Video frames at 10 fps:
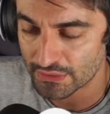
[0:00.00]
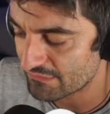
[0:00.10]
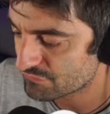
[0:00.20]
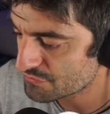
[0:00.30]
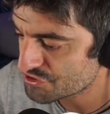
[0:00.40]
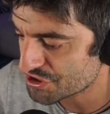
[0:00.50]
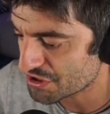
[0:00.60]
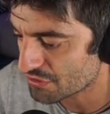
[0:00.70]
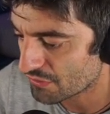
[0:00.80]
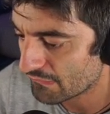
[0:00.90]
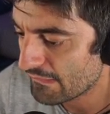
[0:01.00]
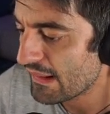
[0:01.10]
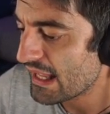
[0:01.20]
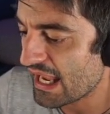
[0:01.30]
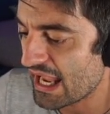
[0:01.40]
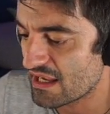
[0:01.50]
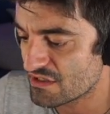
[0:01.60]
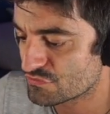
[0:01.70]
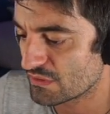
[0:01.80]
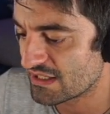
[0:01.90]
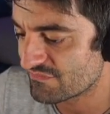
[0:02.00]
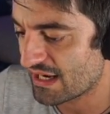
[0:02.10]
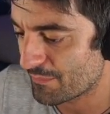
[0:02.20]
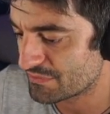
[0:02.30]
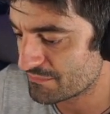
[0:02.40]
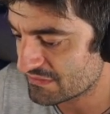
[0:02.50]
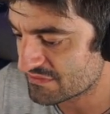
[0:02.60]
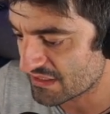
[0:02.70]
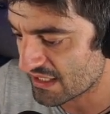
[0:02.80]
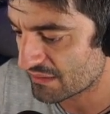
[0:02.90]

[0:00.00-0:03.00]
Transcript: fungigno e i suoi level up di material